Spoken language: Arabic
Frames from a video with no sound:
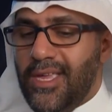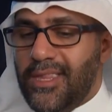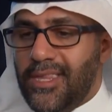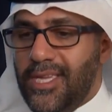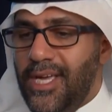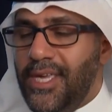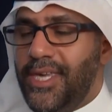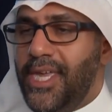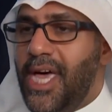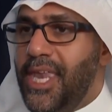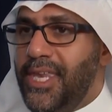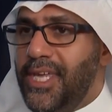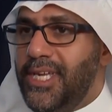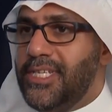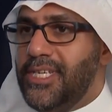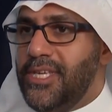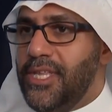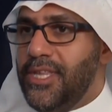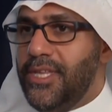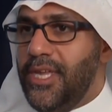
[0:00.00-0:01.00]
تعداد
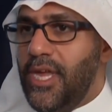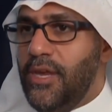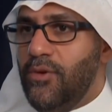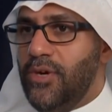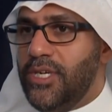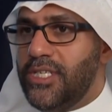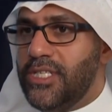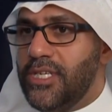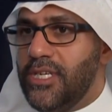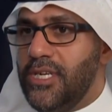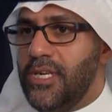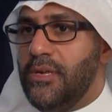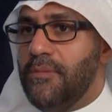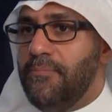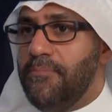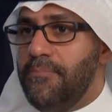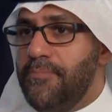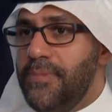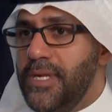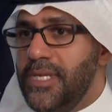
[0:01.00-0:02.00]
2022
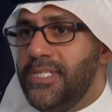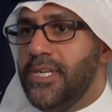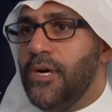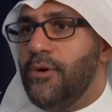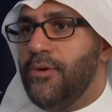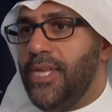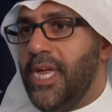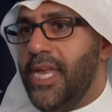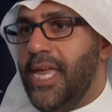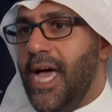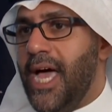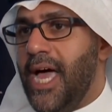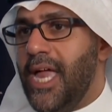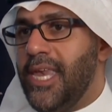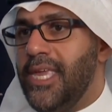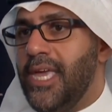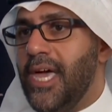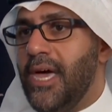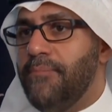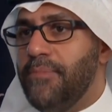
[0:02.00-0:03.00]
بالجودة
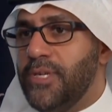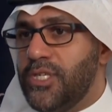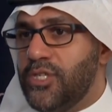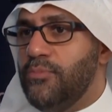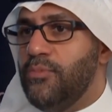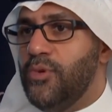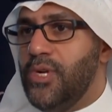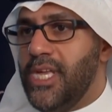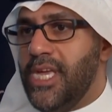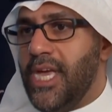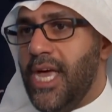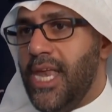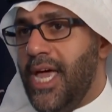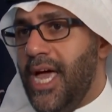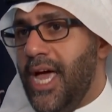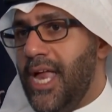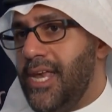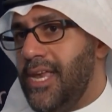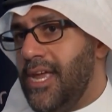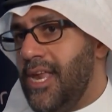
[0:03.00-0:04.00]
العالية بالشمولية
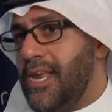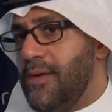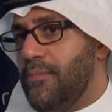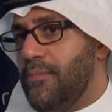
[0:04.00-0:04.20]
العالية اللي